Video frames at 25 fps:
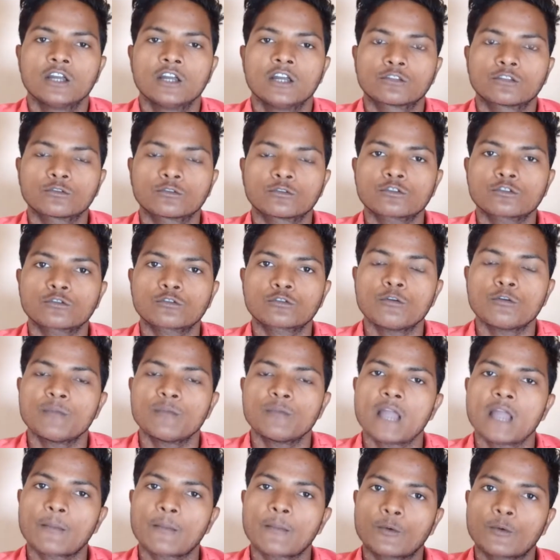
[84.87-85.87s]
तो दोस्तों मैं
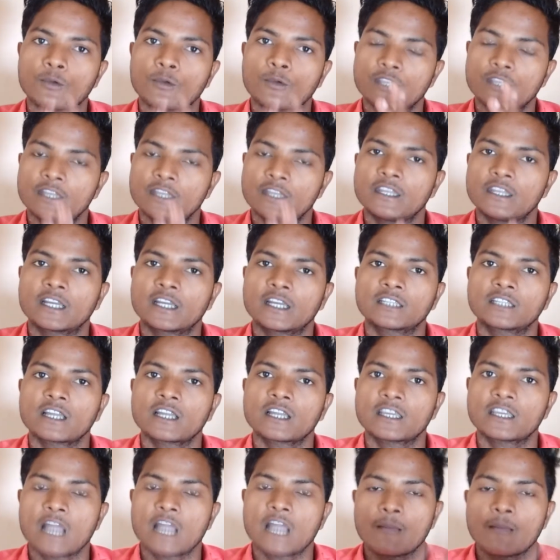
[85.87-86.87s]
आपको ये नहीं कहता
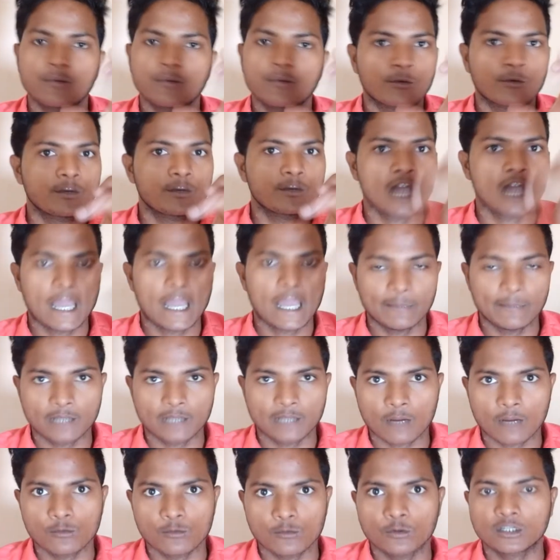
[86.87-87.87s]
कि आप कोई ऐप
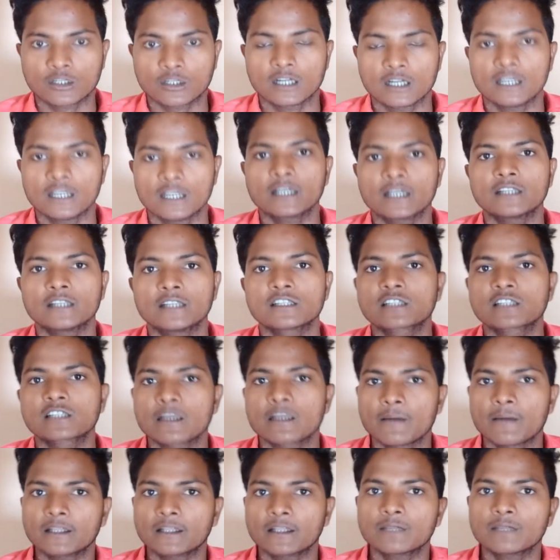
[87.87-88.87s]
डाउनलोड कर लेंगे जिसके
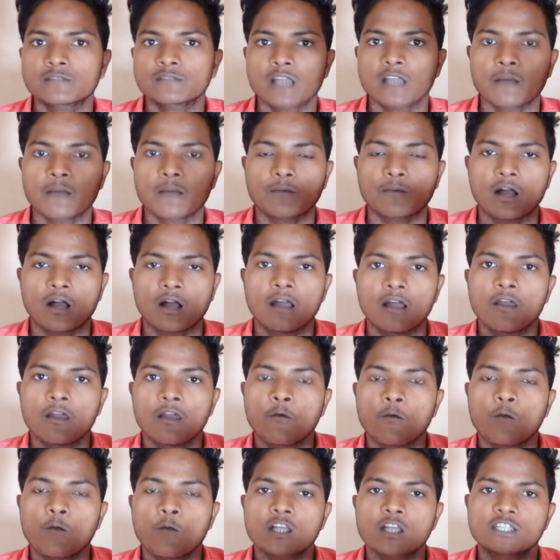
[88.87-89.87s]
माध्यम से आपका
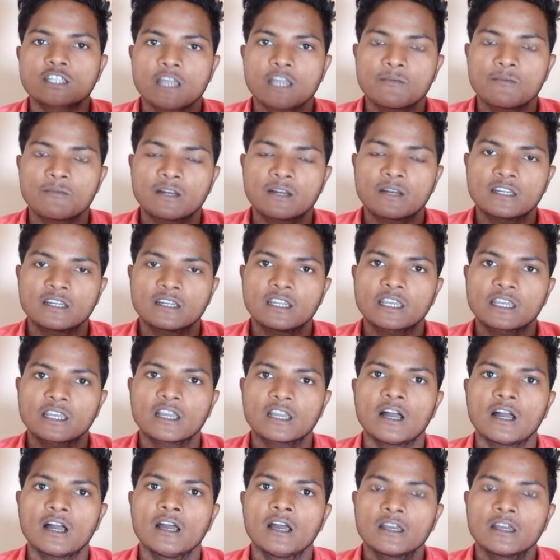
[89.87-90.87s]
वॉइस टाइम बढ़ने
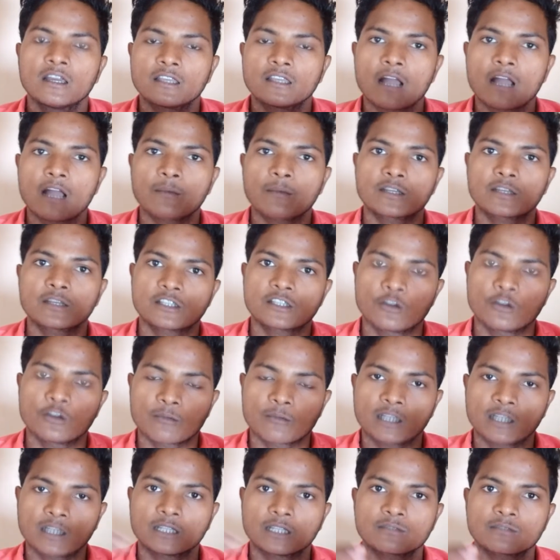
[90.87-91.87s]
लगेगा या आप किसी और
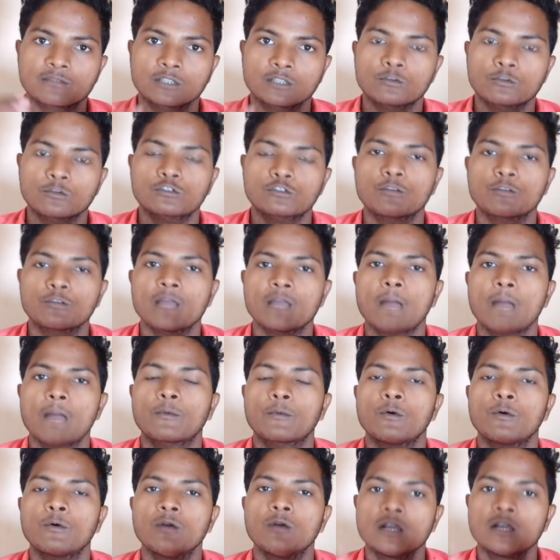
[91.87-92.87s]
माध्यम से दोस्तों मैं
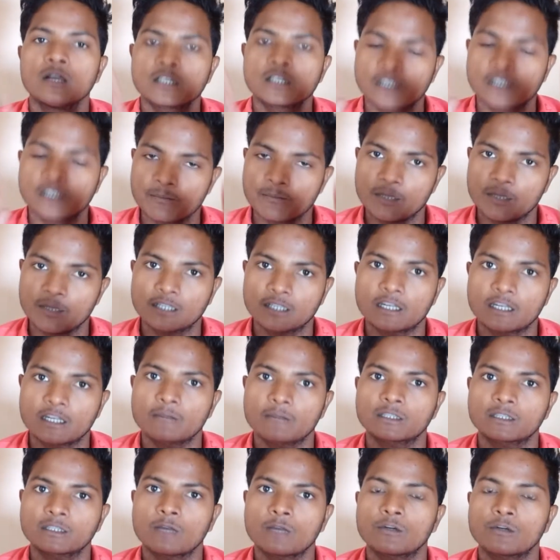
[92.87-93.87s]
आपको सिंपल ट्रिक
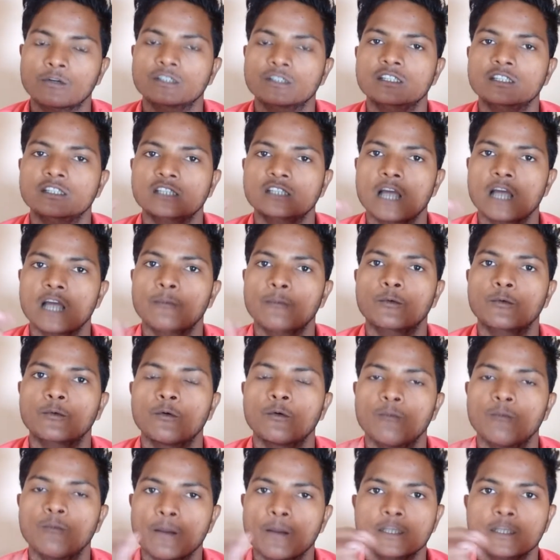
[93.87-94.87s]
बताऊँगा जिससे आपको
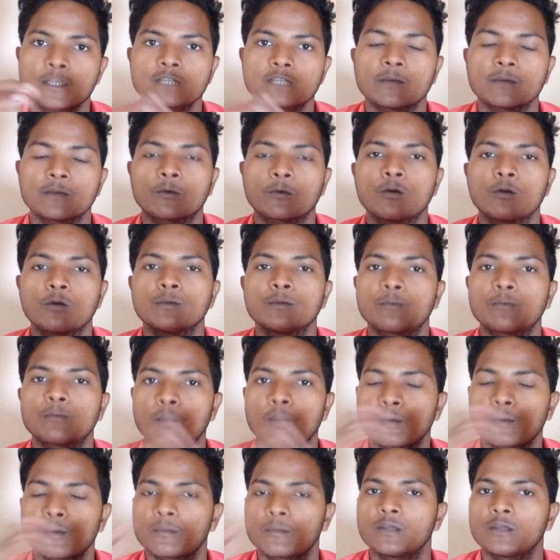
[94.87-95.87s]
भविष्य में कोई भी
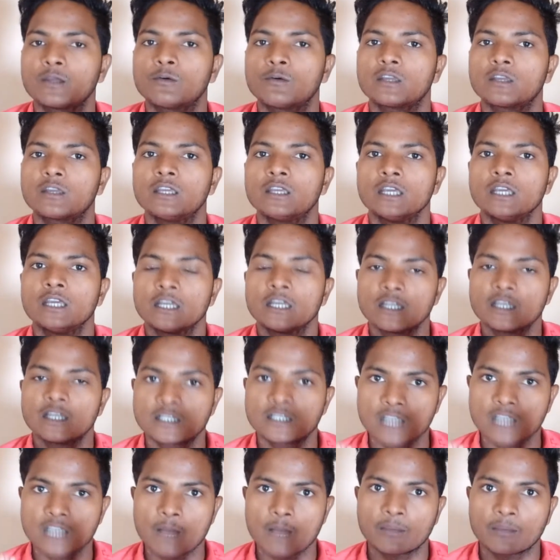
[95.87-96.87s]
प्रॉब्लम नहीं होगी
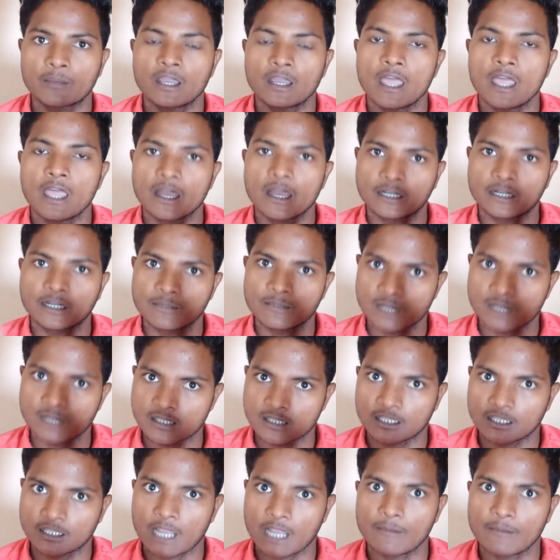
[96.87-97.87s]
इससे आपके एक्टिव
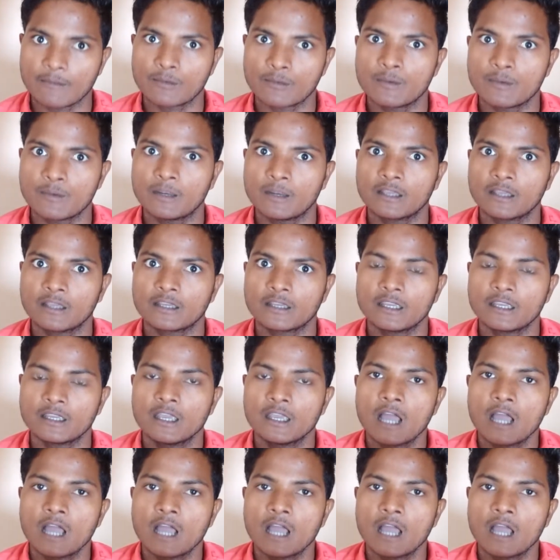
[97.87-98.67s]
सब्सक्राइबर भी बढ़ेंगे